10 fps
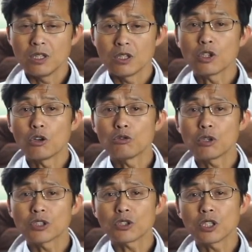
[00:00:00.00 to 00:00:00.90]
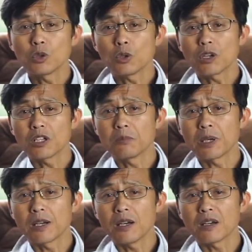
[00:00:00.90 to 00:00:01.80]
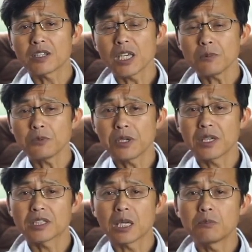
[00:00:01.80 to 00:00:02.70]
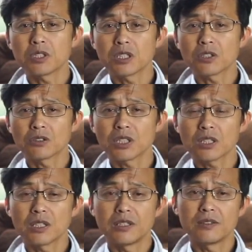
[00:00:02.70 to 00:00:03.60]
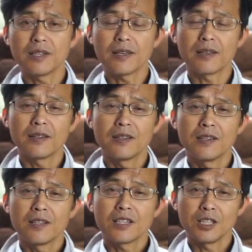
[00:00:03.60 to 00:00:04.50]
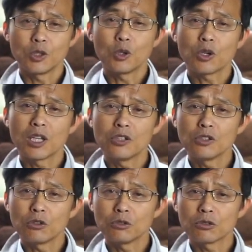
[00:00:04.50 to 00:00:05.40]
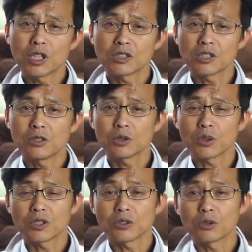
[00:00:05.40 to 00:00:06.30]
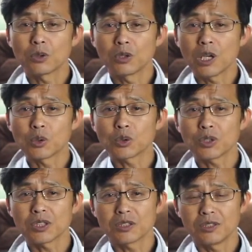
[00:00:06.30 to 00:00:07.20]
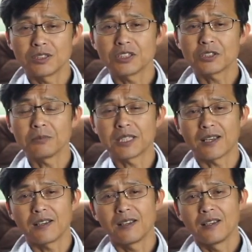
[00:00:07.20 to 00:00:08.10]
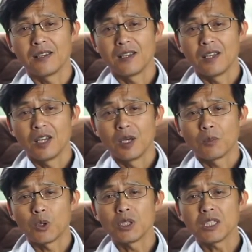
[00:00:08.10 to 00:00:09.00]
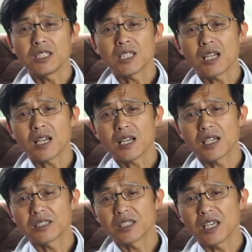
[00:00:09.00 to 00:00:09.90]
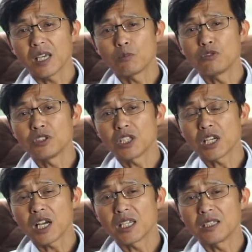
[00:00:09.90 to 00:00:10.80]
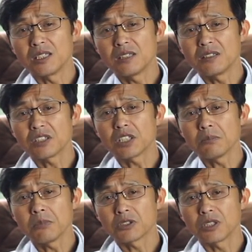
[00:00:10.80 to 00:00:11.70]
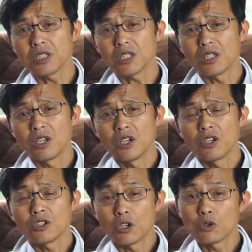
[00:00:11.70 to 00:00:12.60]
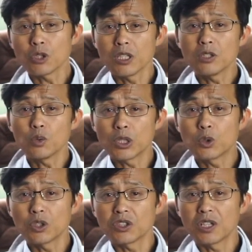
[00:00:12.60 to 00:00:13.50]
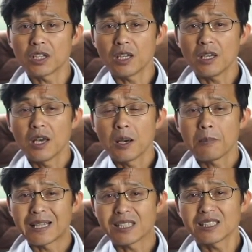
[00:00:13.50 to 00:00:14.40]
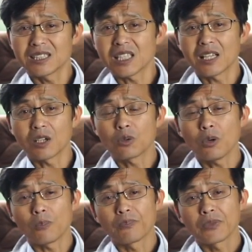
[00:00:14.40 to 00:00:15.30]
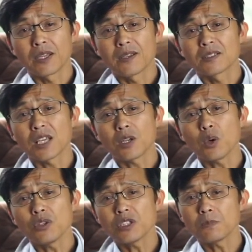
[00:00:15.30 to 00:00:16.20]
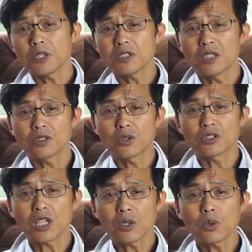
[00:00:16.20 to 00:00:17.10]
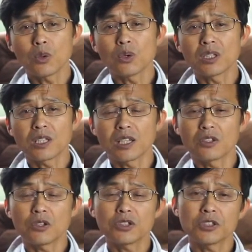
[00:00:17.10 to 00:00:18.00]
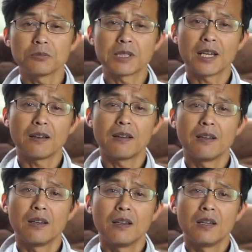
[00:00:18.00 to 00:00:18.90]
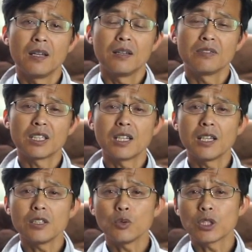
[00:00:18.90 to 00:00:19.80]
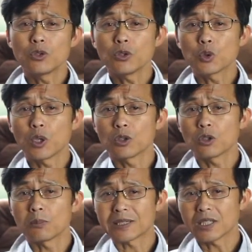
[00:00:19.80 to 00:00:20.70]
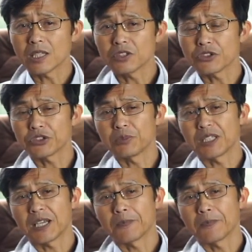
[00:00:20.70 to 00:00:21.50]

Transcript: 영국에서 인도로 가는 배가 케이프에 잠시 정착을 했는데 인도로 가는 영국 대사를 통해서 놀라운 소식을 듣습니다. 본인이 생각하기에 문제가 있는 신 버전이 영국에 있는 위그노들에게 받아지지 않았고 새로운 시편 찬송을 찾고 있다는 것이었습니다. 네덜란드 위그노 교회도 마찬가지였습니다.